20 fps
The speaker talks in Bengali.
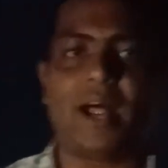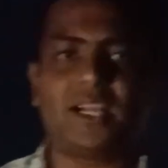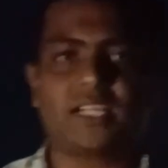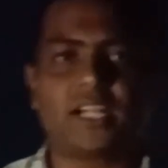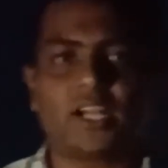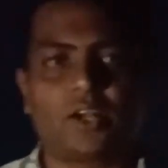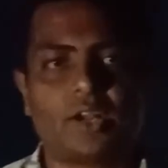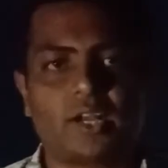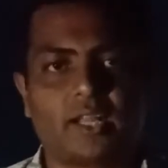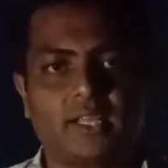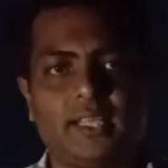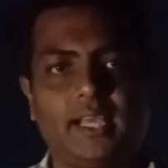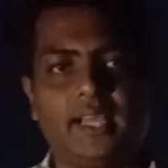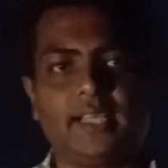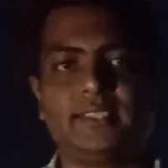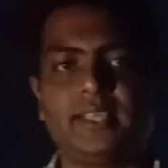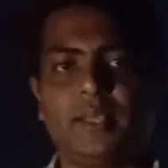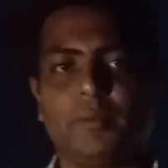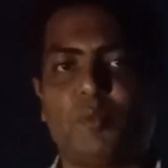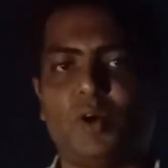আশা করা
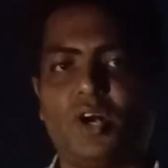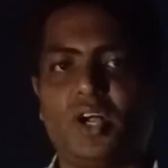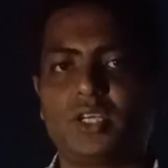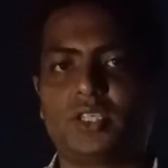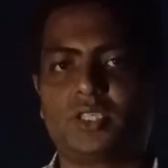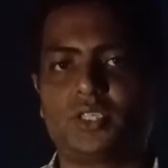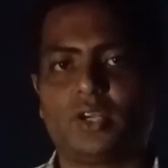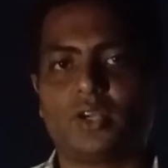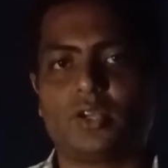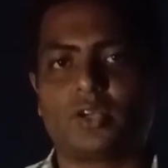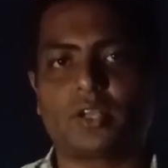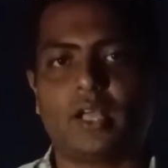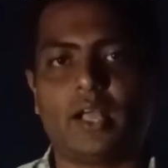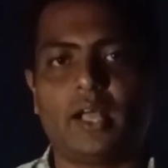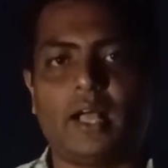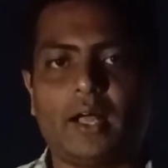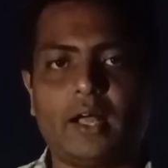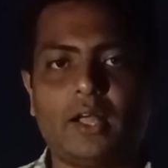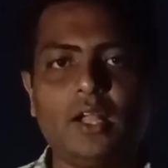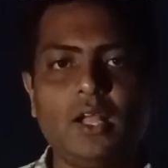যায় যে
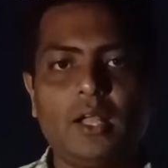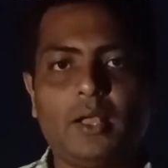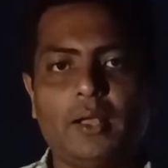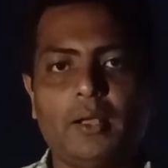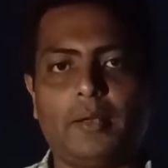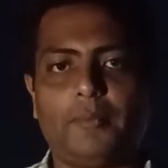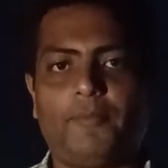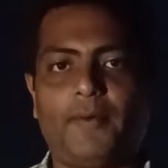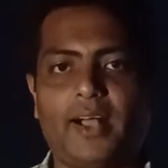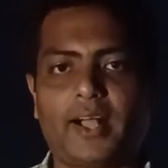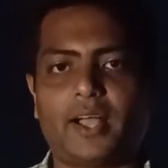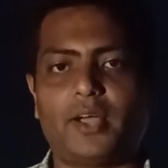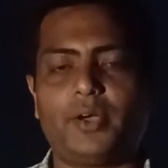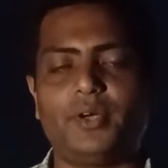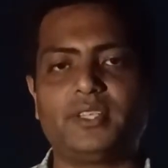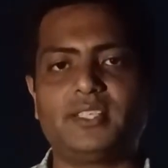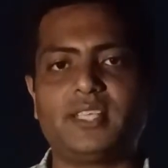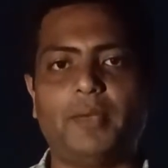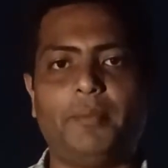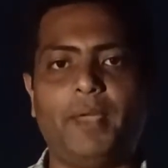মহাসড়ক
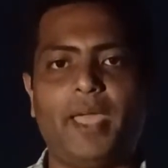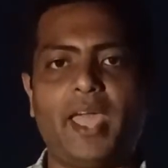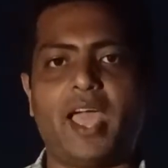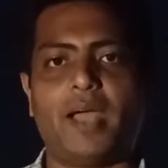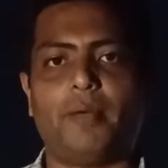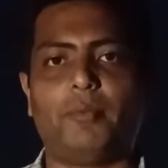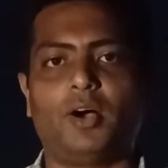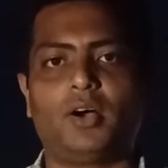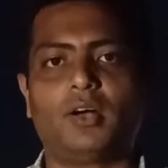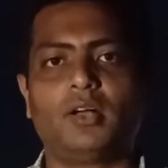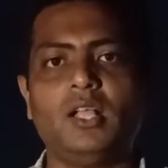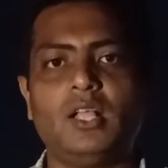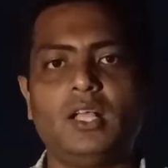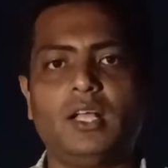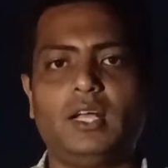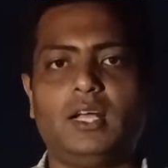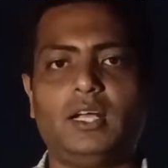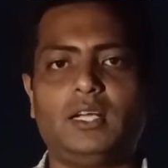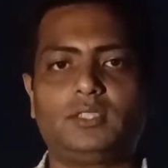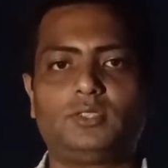ফাঁকা হয়ে যাবে এবং
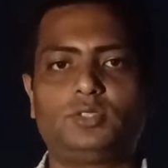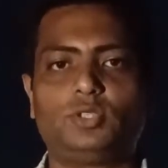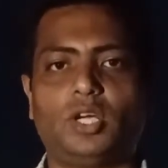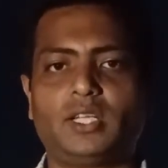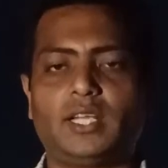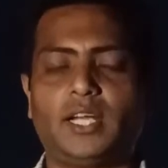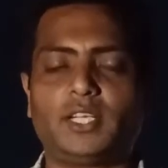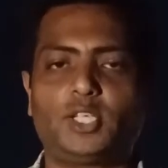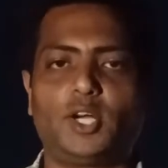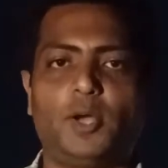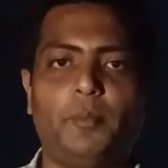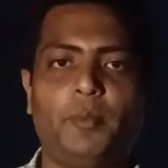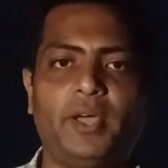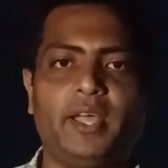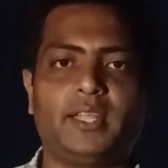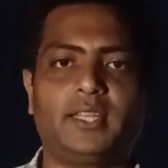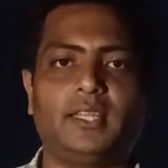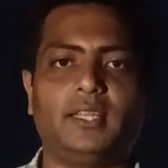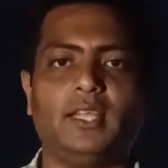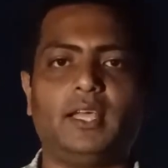
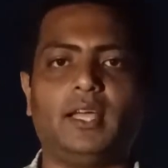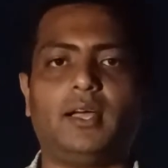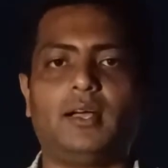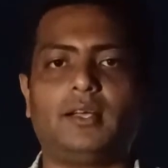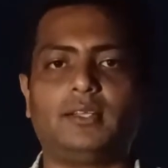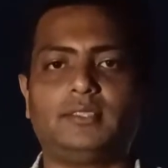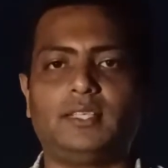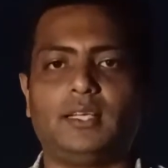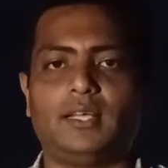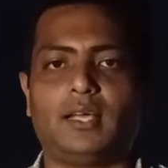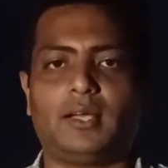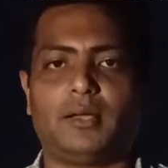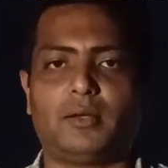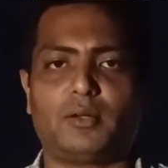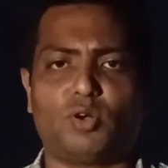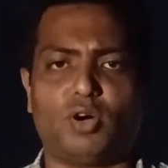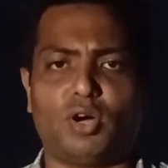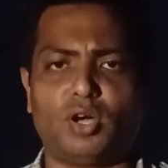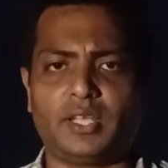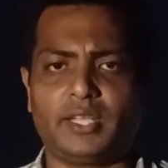যথাসময়ে
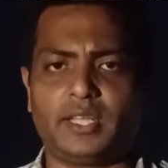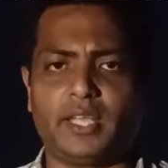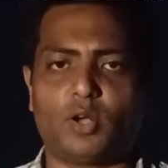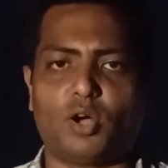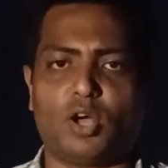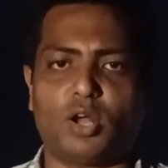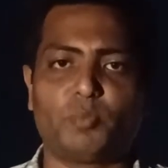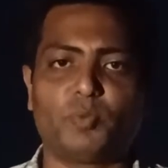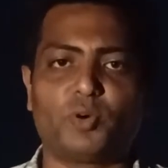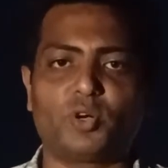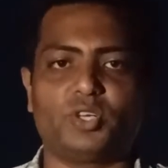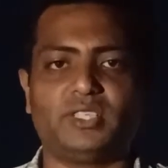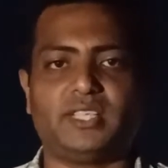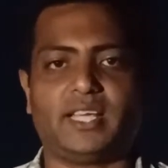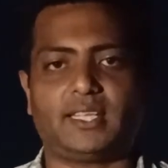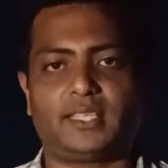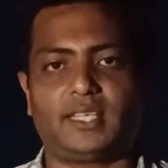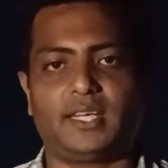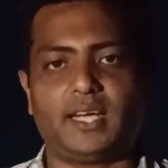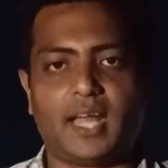ঈদে ঘরমুখ
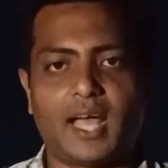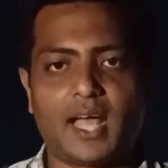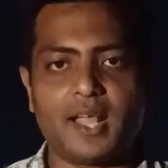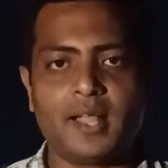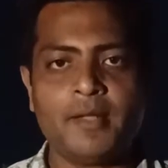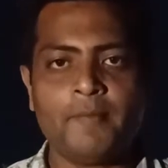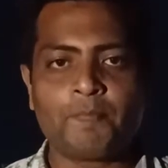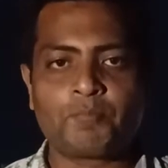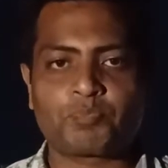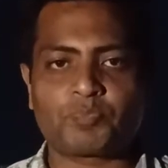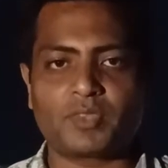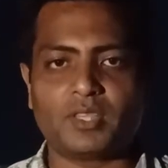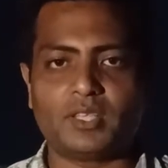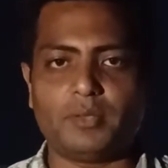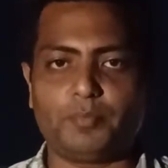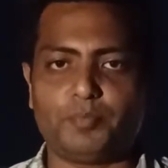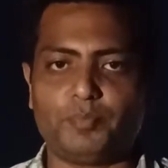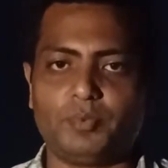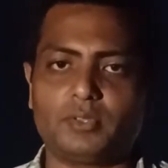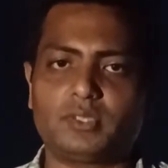যাত্রীরা
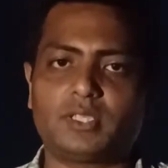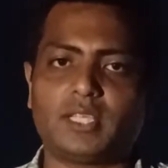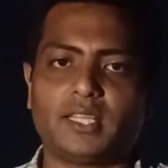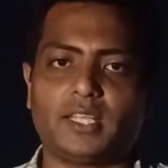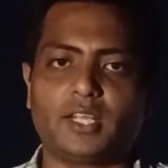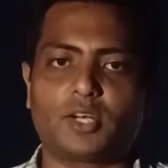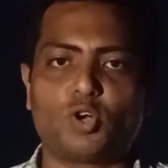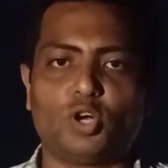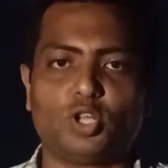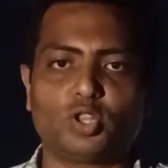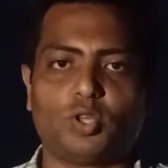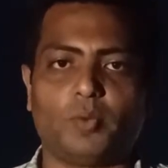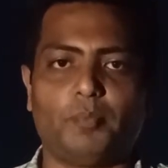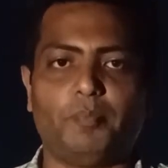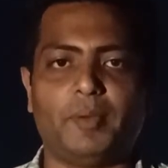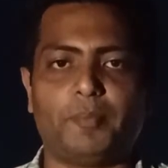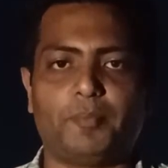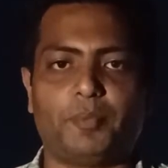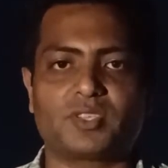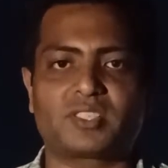তাদের
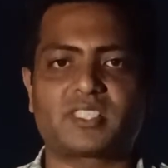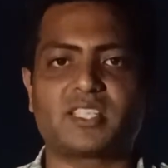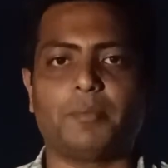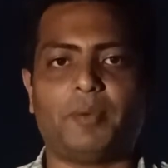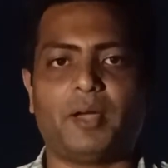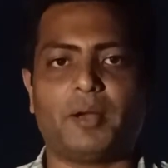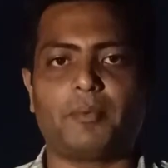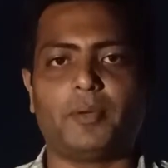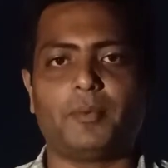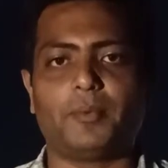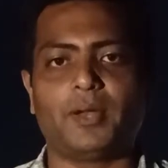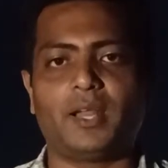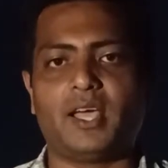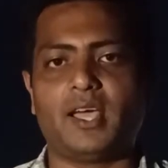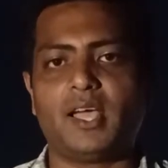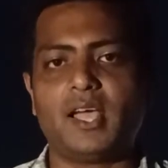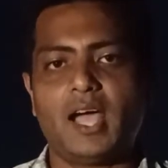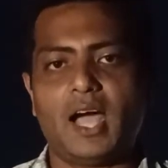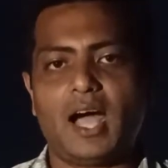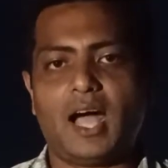গন্তব্যে পৌঁছতে পারবে
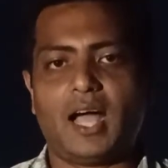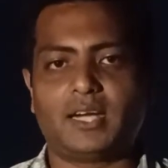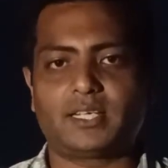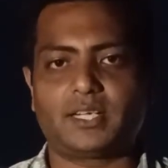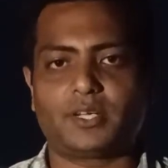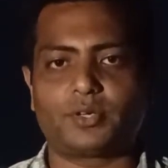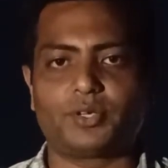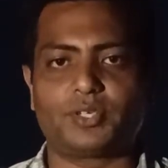বলে আশা